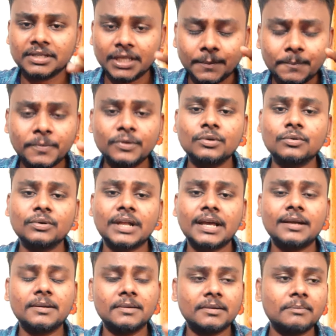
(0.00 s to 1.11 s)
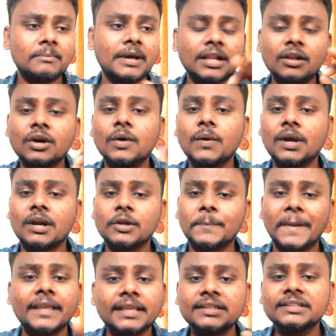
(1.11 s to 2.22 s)
ఎప్పుడు కూడా మనలో ఒకడు
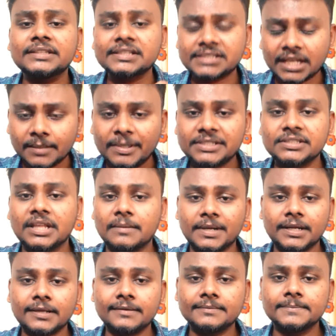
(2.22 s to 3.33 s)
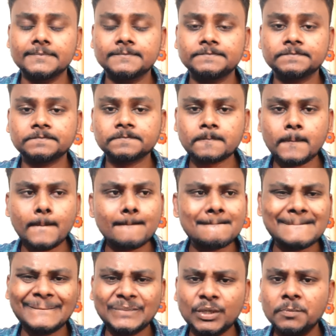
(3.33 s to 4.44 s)
పైకి ఎదిగితే చాలా మంచిదన్నమాట
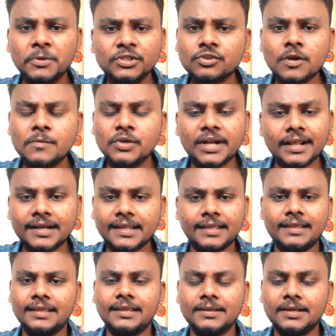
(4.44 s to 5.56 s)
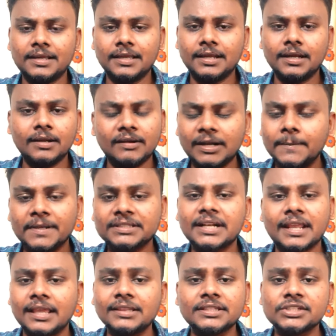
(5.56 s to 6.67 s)
ఇప్పుడు బోస్కొమ్మూరి గారికి వాళ్ళ
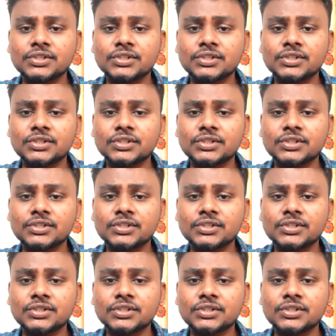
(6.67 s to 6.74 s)
బ్రదర్కి హెల్త్